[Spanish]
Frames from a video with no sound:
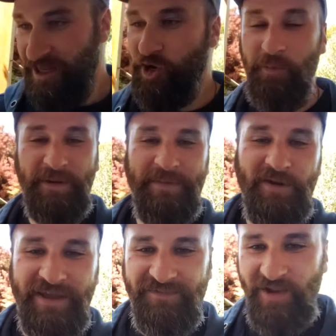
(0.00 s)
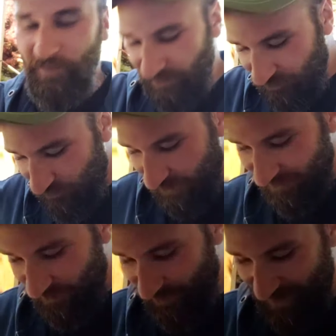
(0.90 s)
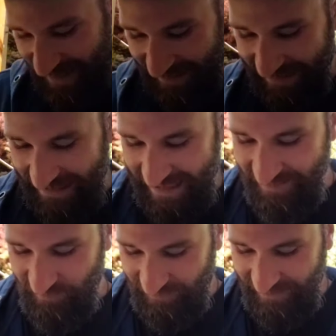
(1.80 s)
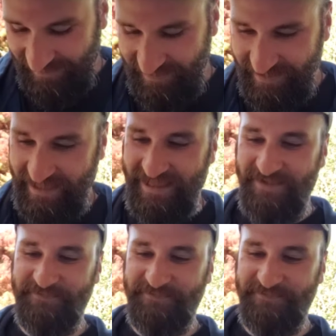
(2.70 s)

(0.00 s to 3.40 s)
Lo primero que veo, por supuesto, mira, qué lindo, qué gran detalle.